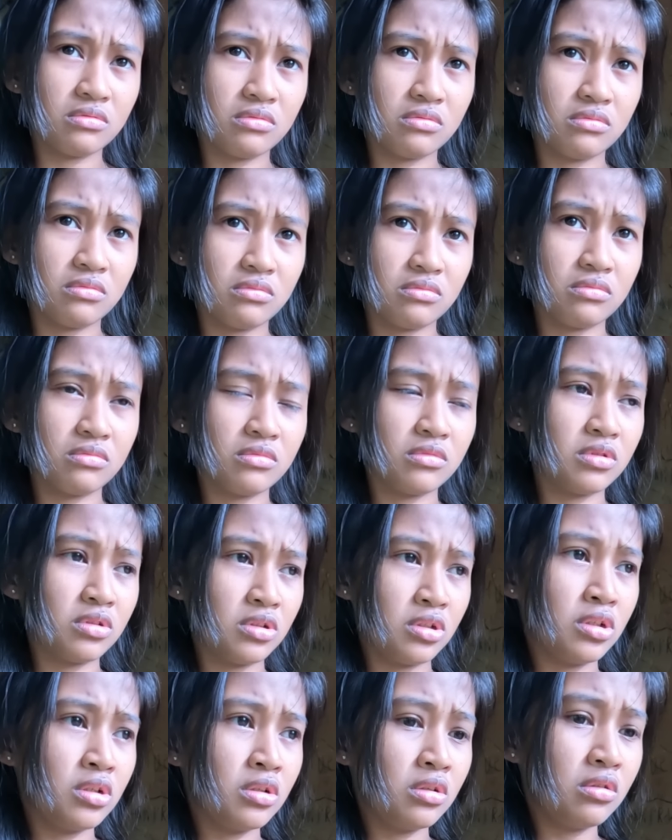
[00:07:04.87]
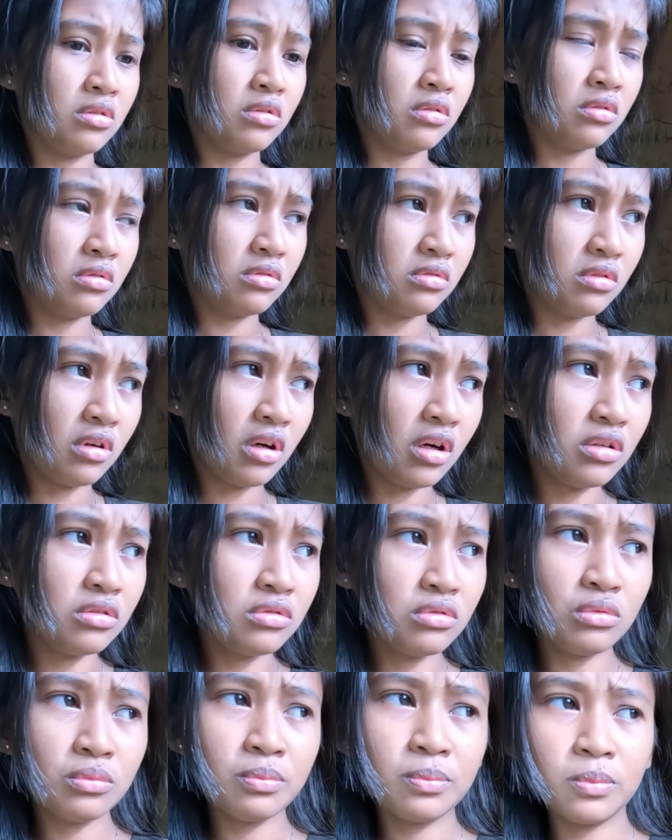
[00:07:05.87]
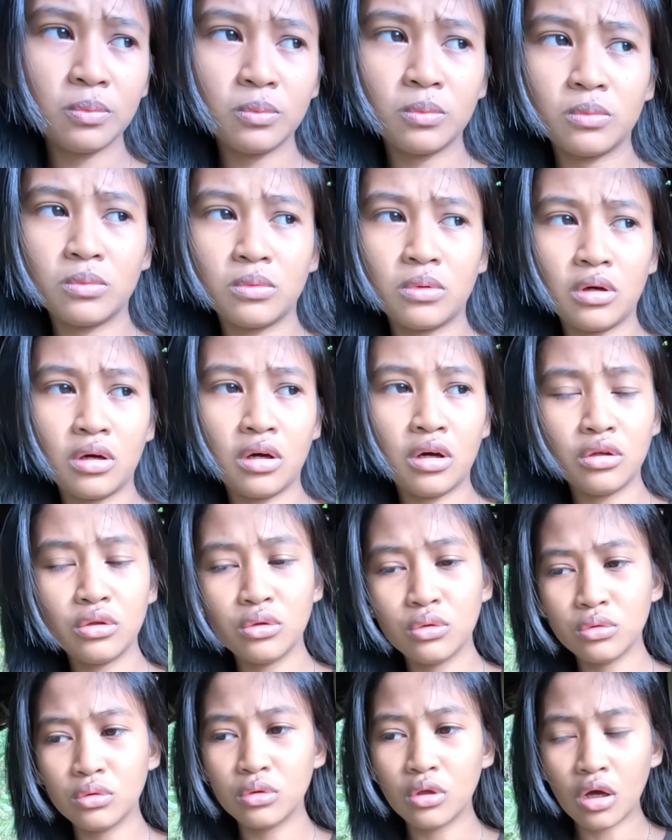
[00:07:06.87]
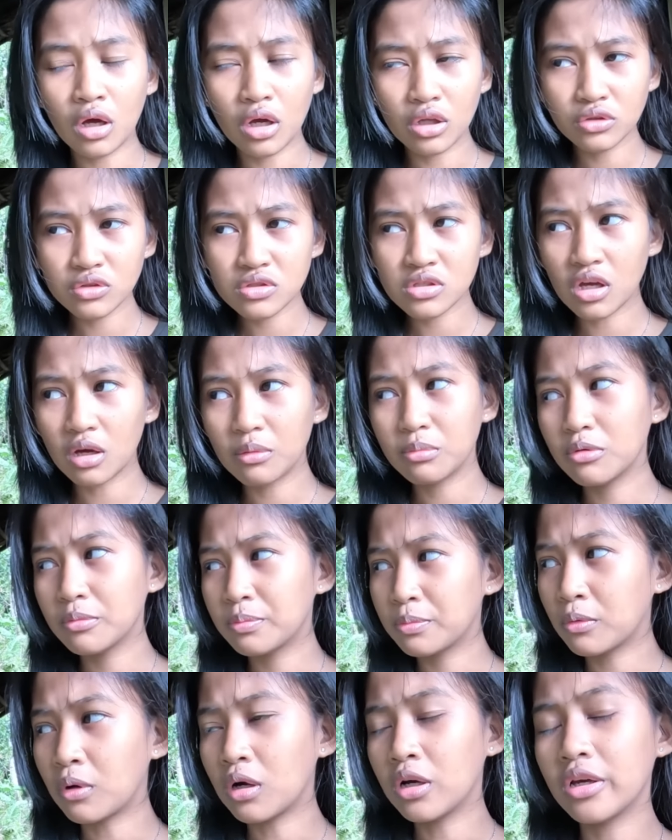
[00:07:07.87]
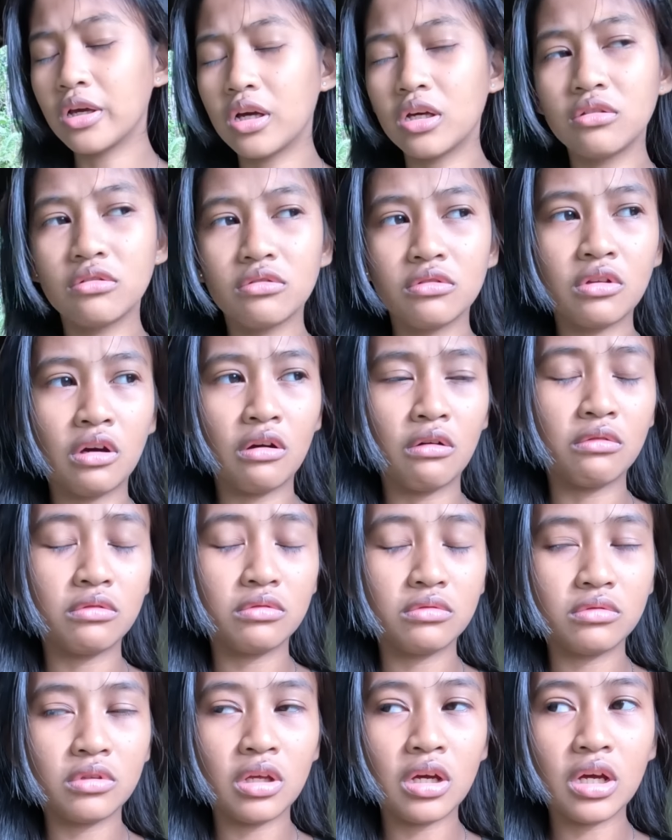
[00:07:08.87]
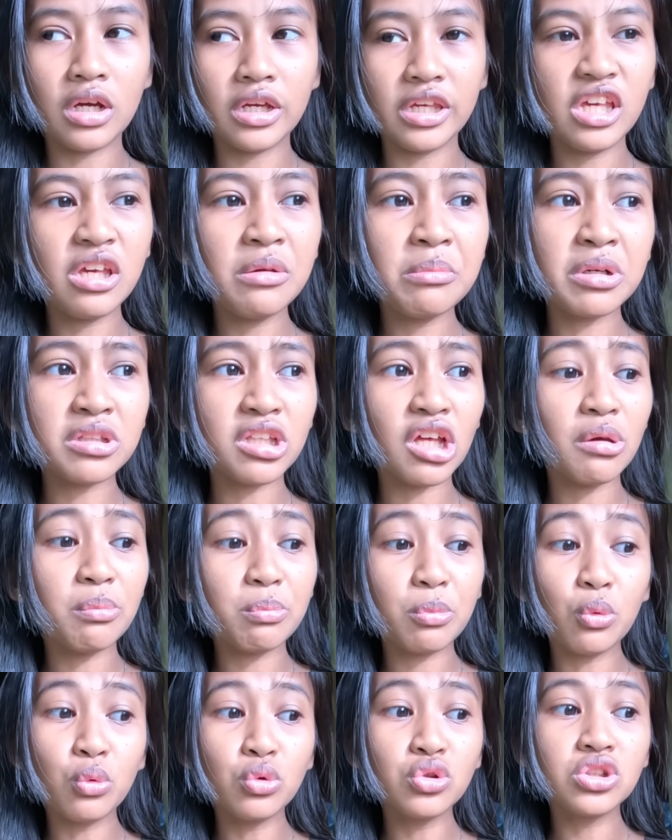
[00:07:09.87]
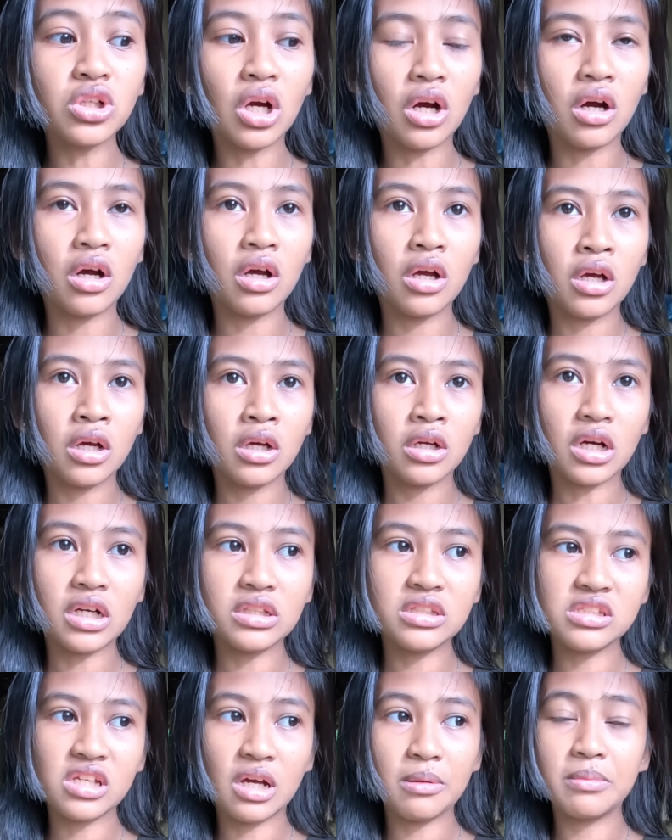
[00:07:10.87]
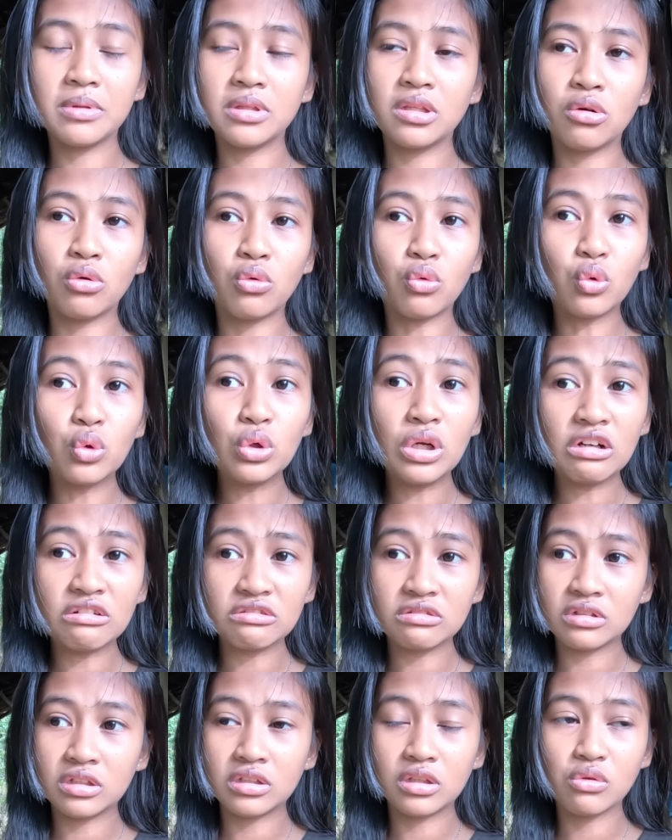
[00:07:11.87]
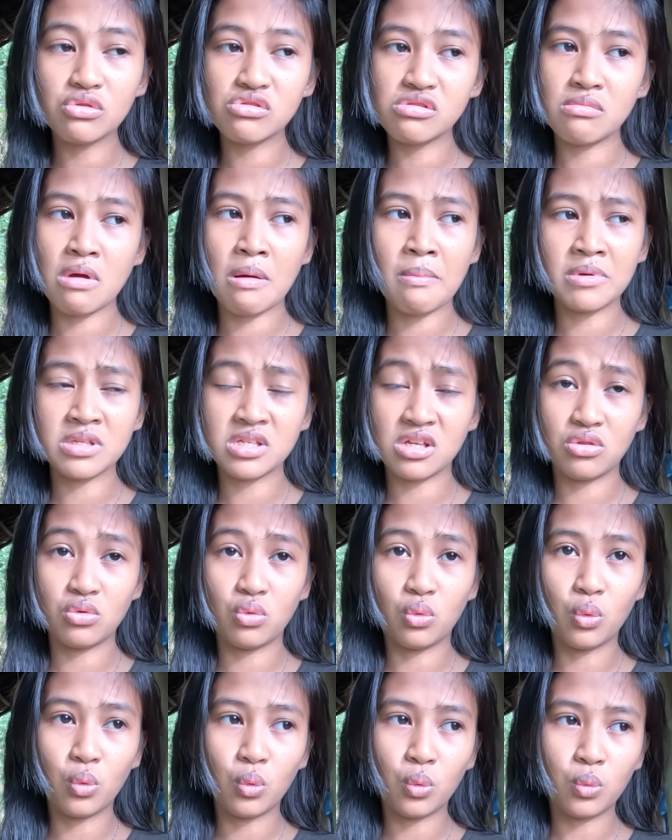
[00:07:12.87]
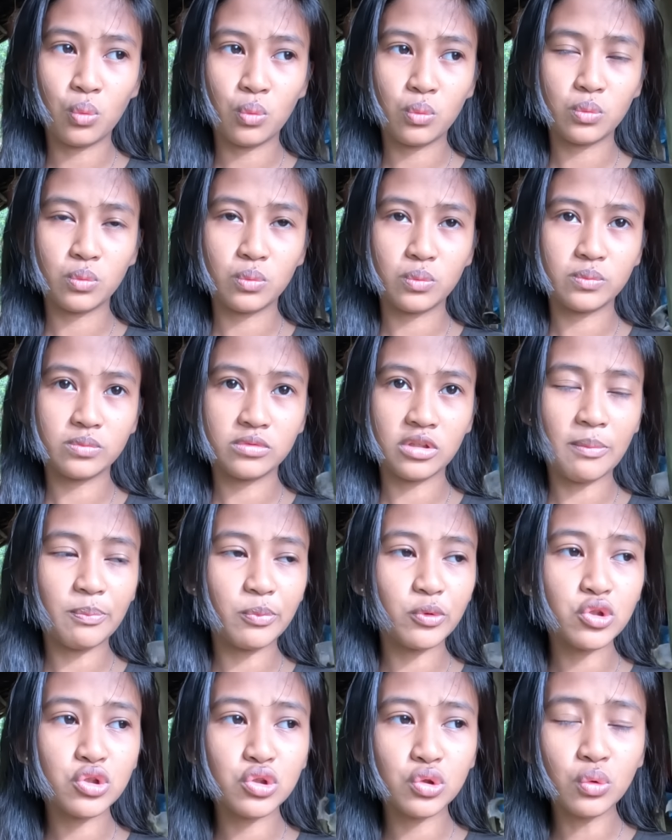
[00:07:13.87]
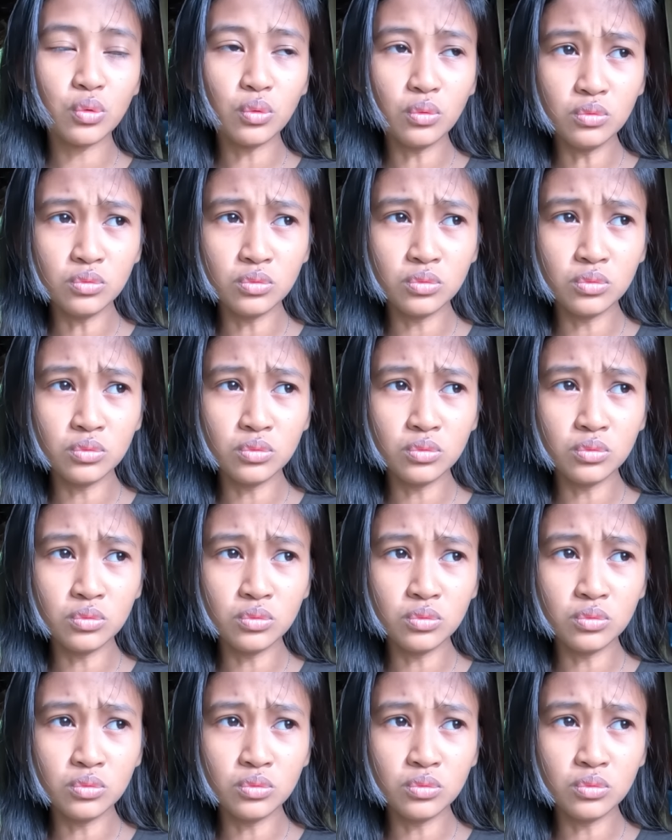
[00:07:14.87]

kanya, Ayumi, pag ano, inaatake? Ano, ano sabi po ay ano daw, nahihimatay po siya. Kasi sabi daw, kulang na daw si mama sa dugo. Tapos yung,